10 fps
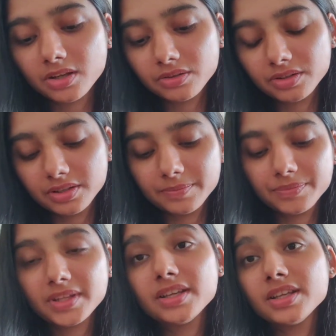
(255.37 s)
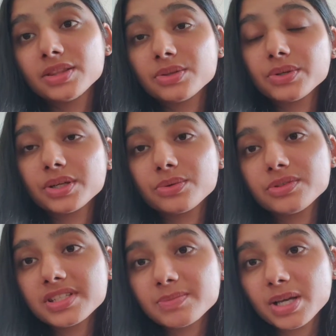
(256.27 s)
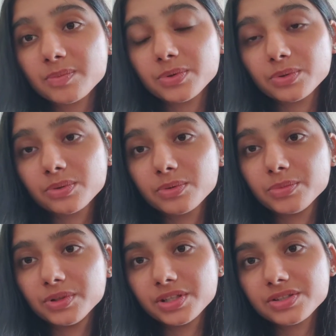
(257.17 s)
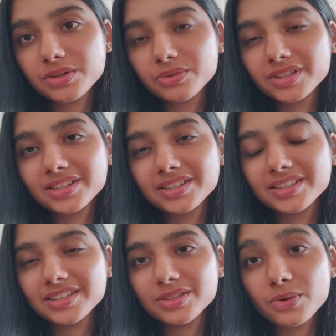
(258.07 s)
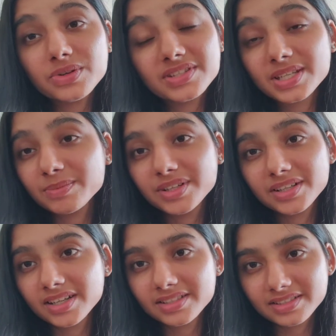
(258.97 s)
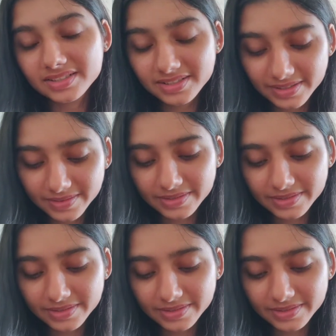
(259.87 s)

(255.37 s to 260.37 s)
ओके तो एक और चीज़ मैं आप लोगों को बोलना चाहूँगी कि डोंट स्किप द क्लासेस